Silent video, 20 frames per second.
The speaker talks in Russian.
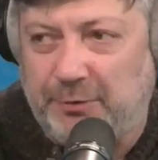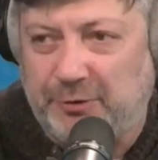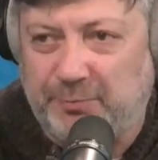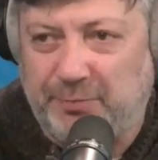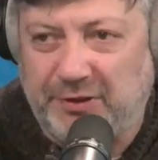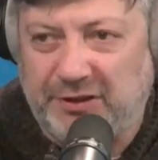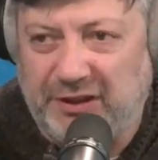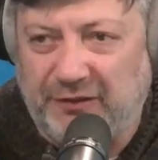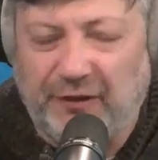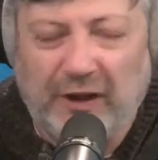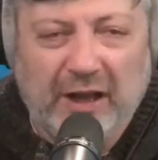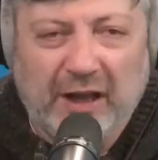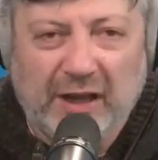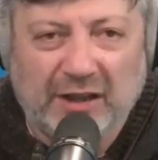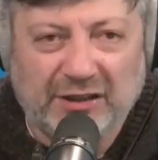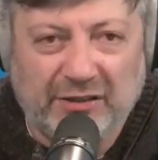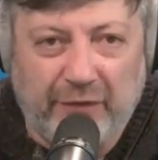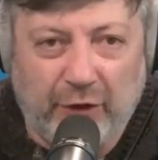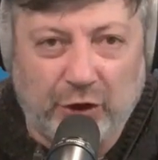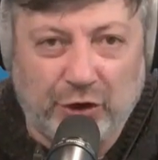перспектив
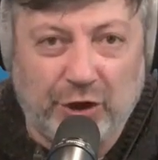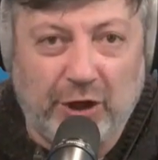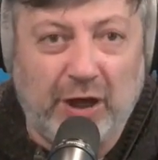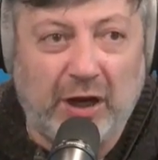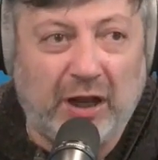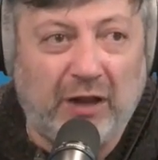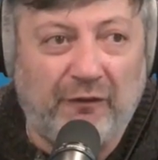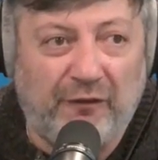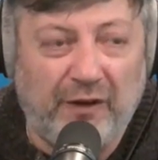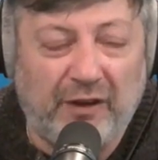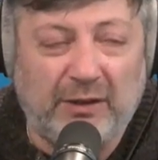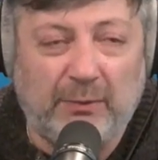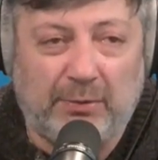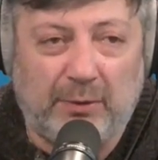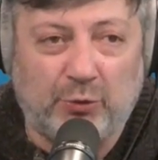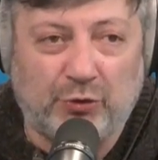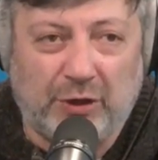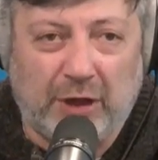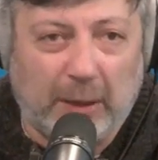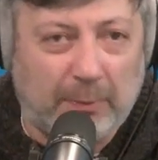завершения конфликта,
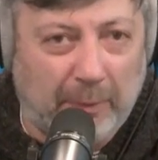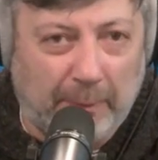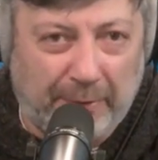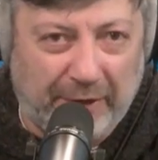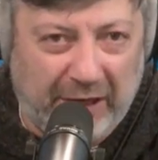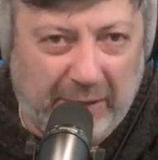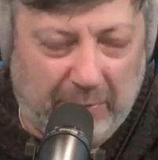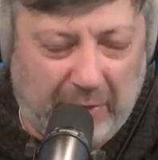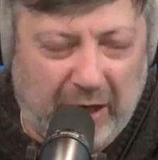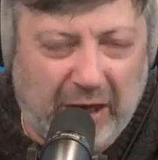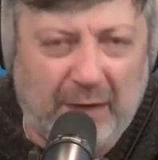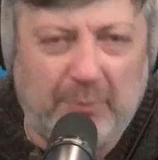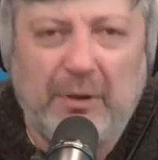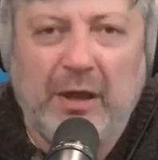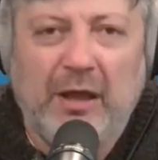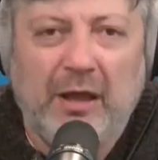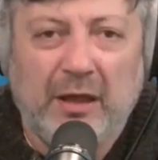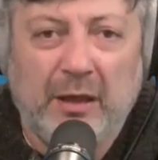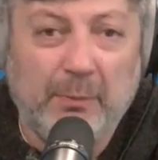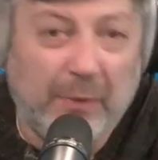потому что, как мы понимаем,
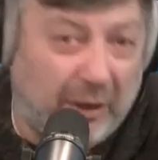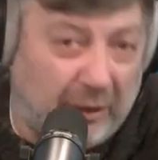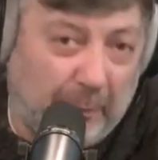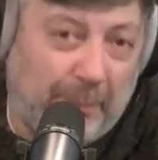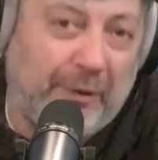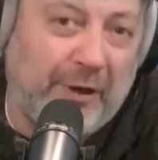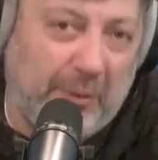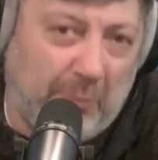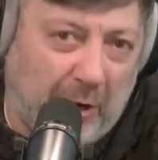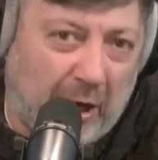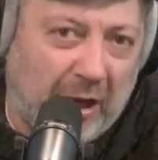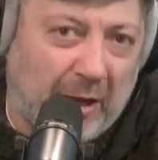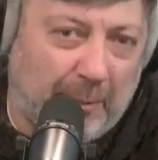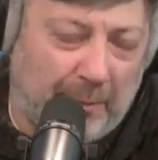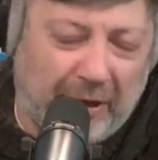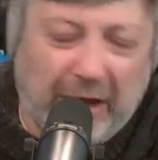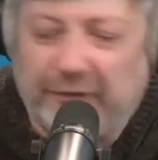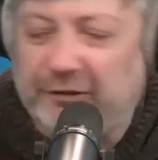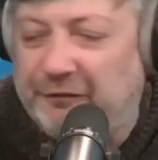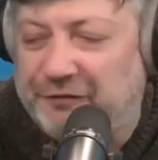и мы это понимаем,
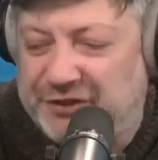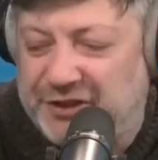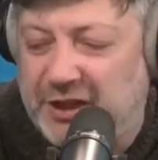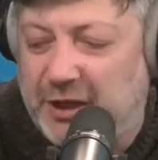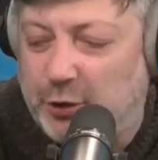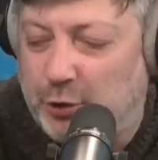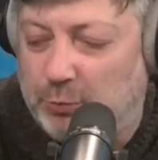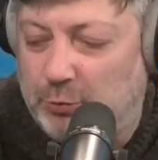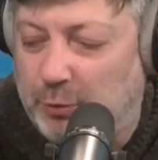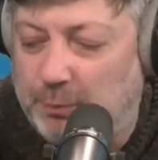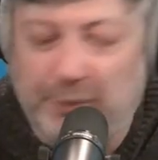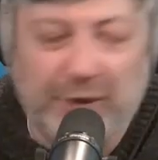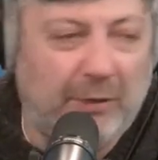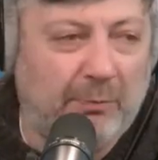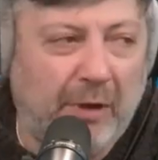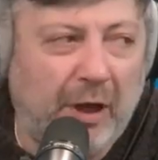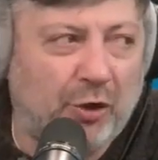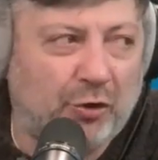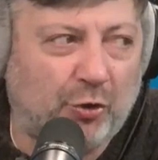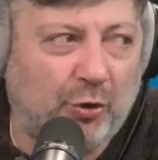правда, все, я думаю,
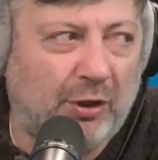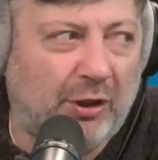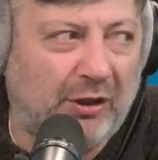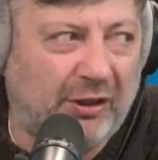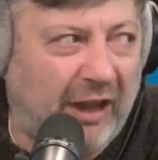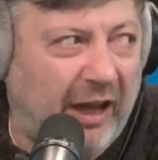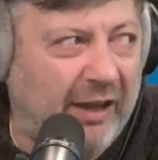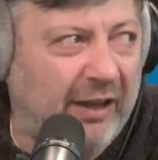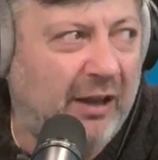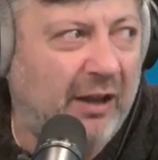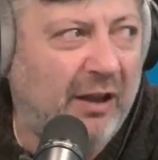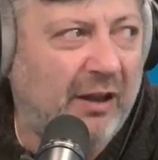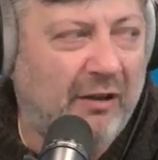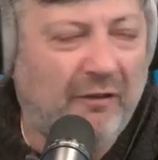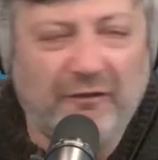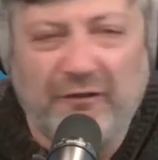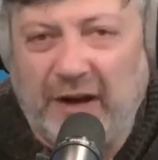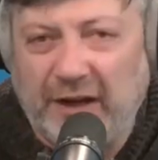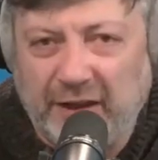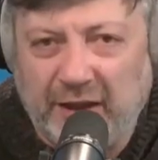понимают, что Китай
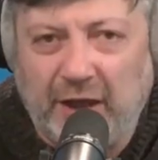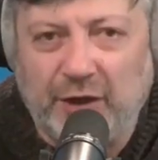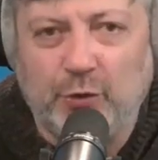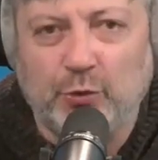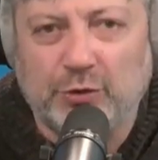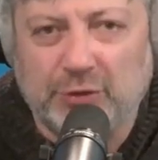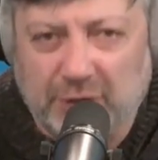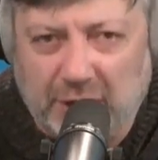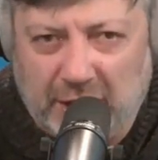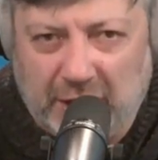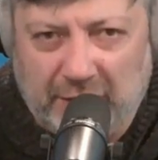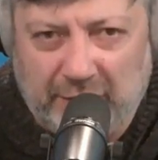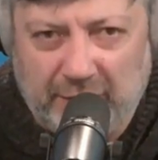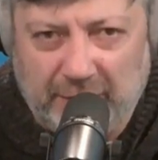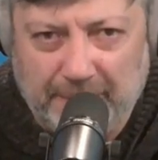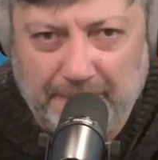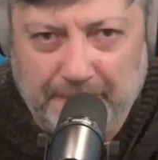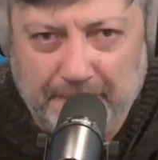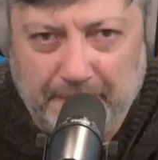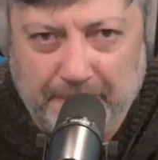война не устраивает
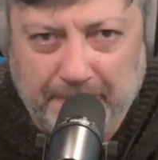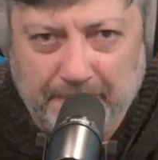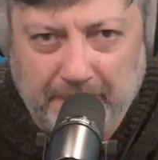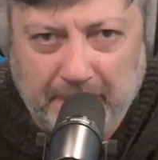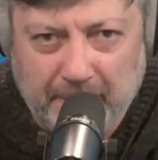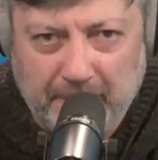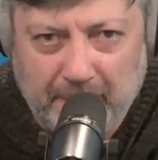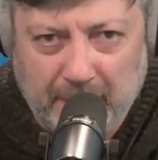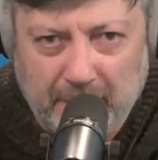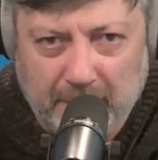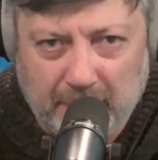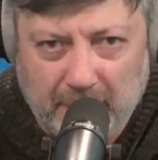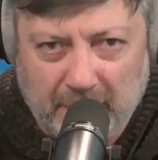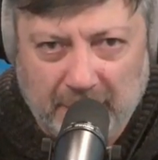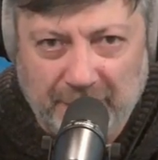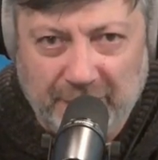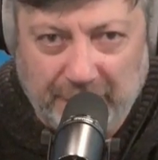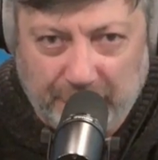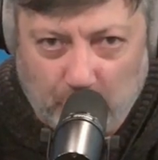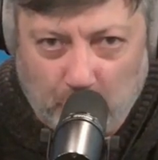
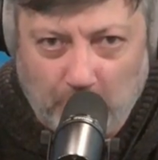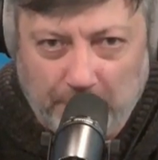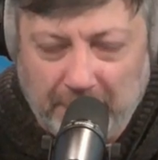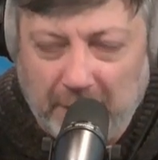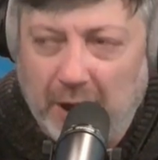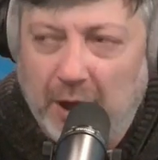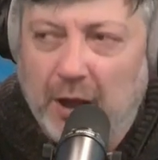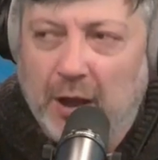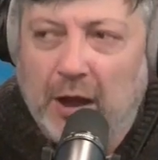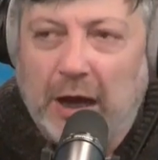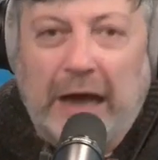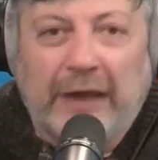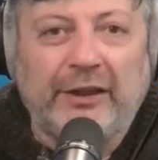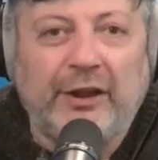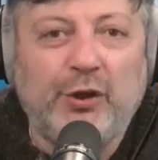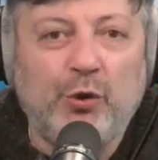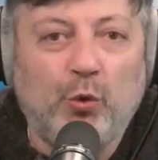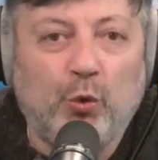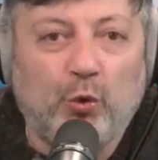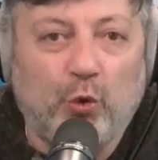в Европе. Она
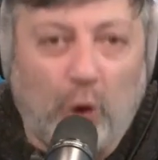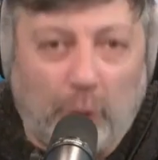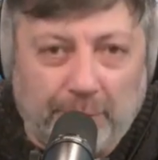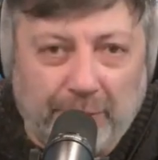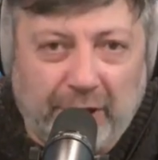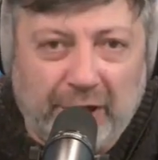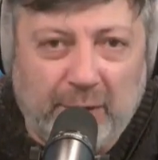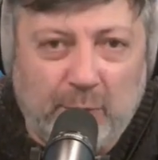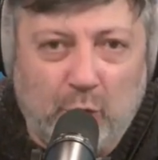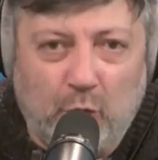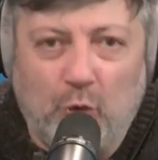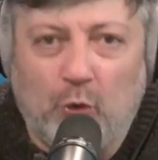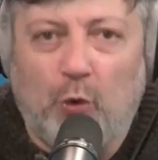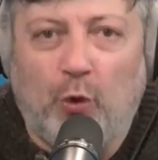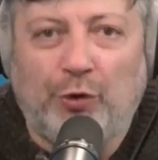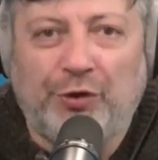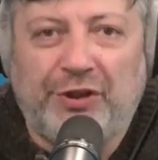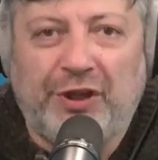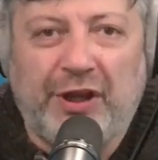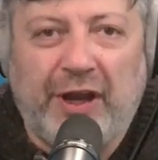неудобна ему,
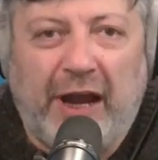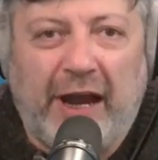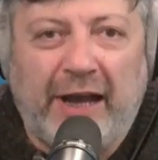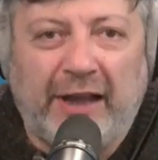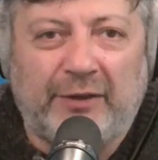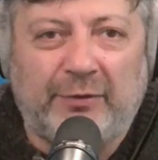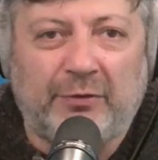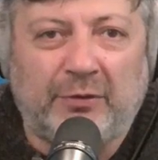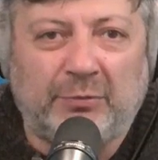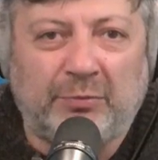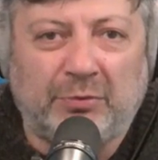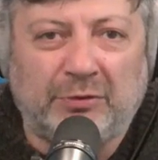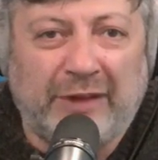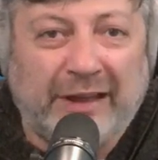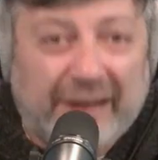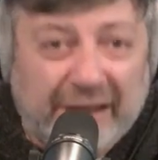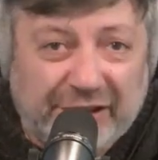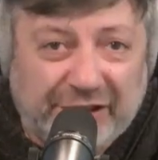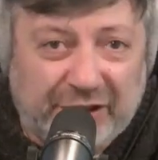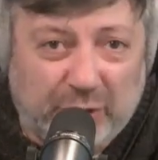он теряет
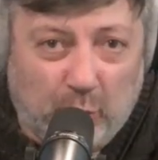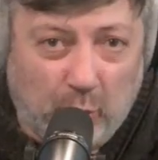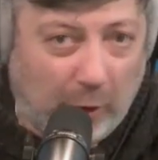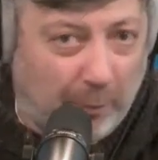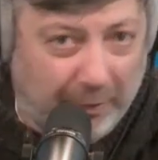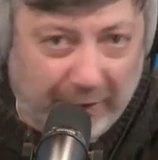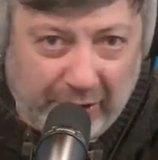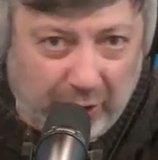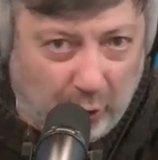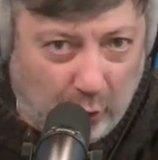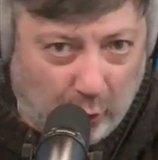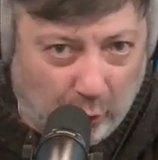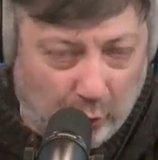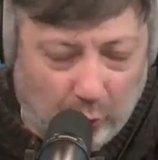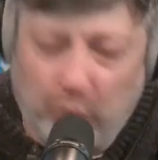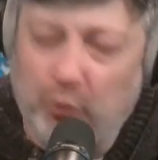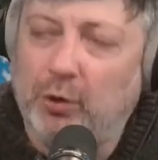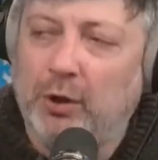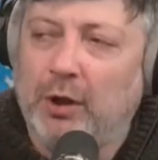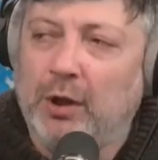логистику
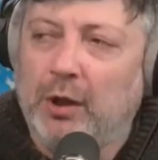определенную,